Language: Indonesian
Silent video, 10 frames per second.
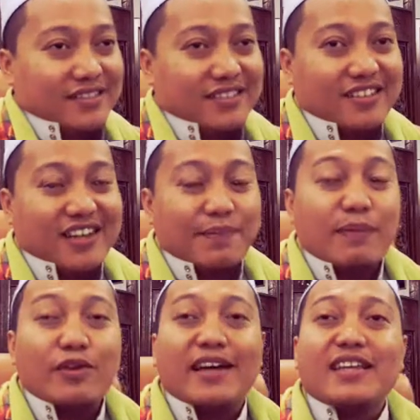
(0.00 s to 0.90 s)
Ah, apa
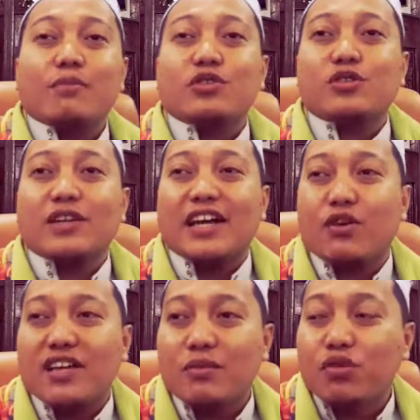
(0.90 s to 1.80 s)
pula ayamus sud?
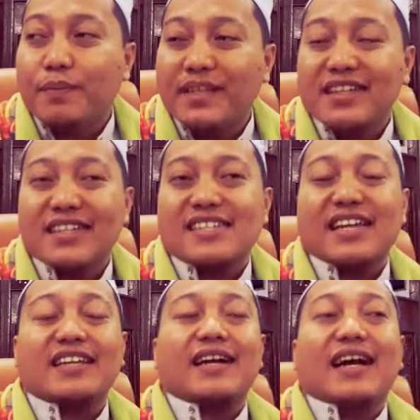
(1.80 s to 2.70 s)
Kalau ayamul bid kita
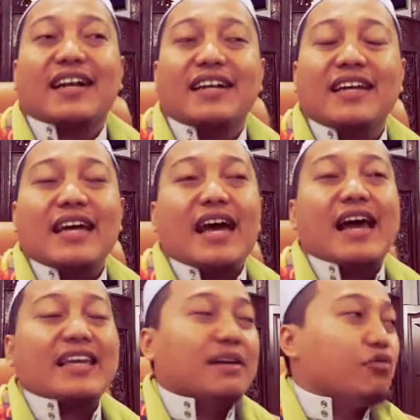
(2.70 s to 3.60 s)
sering dengar.
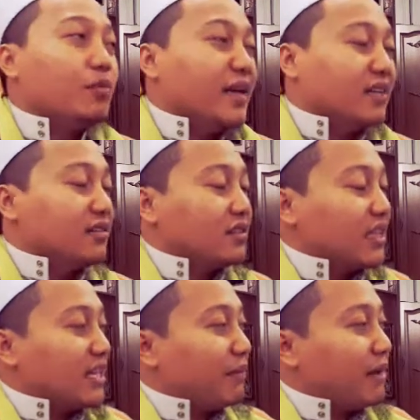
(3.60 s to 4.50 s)
Ayamul bid
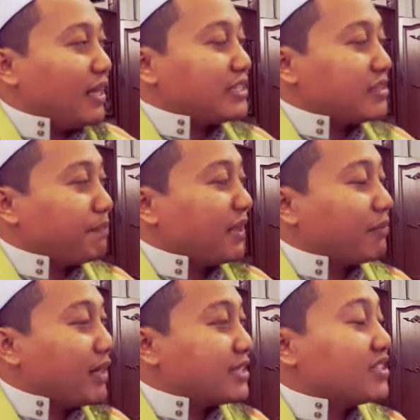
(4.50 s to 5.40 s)
13, 14,
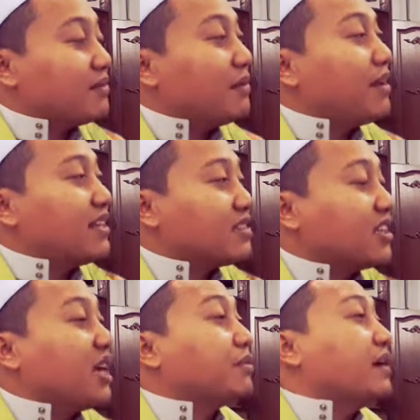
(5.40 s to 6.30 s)
15
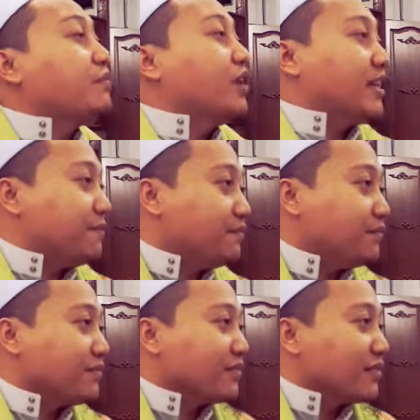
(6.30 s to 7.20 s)
tiap-tiap bulan.
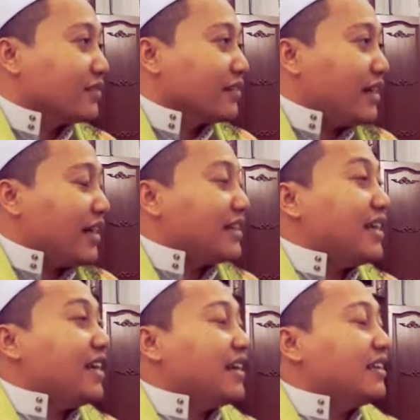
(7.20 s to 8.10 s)

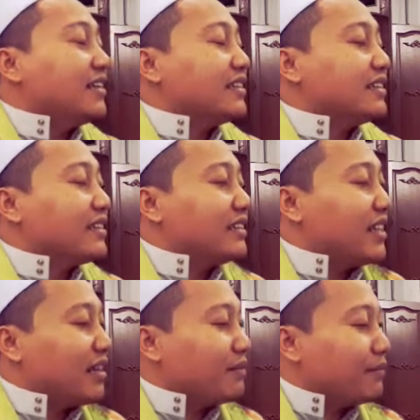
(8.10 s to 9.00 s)
Ada
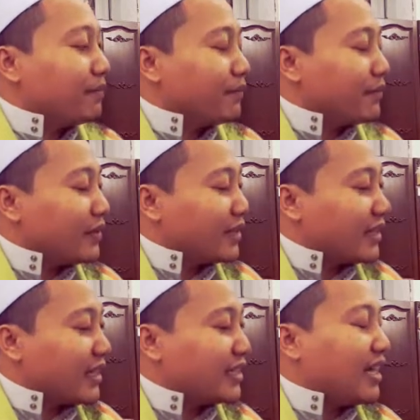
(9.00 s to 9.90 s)
dalam
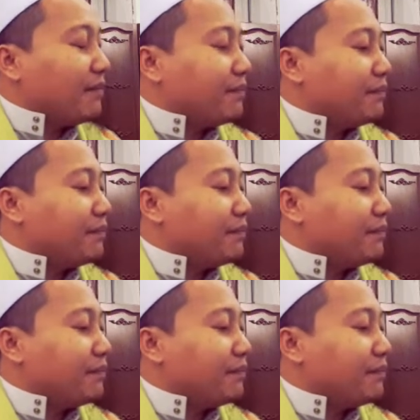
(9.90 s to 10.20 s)
kitab